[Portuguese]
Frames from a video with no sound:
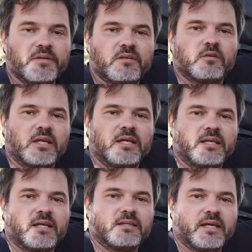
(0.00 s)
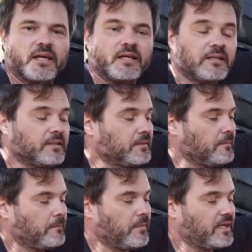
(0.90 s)
missão dele aqui na Terra.
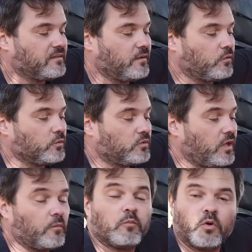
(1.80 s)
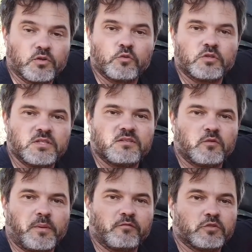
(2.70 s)
Mas eu tenho boas
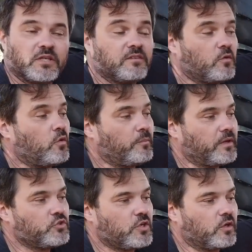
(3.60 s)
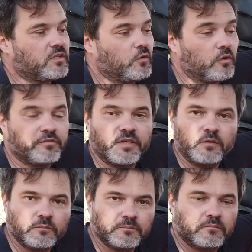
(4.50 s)
notícias para vocês. Eu comprei um chicote
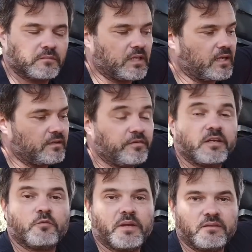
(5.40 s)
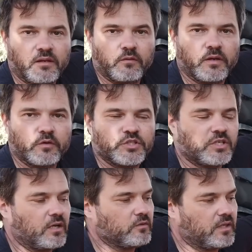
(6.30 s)
novinho, tá? Infelizmente não é
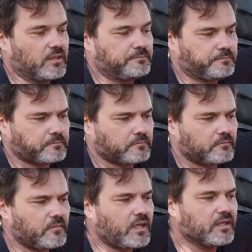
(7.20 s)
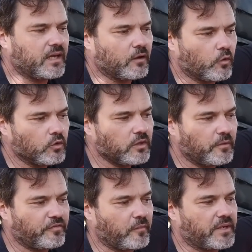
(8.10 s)
original da, da Honda, é
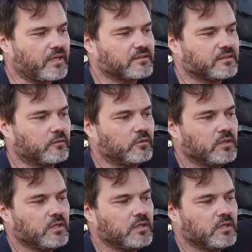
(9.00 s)
uma fabricação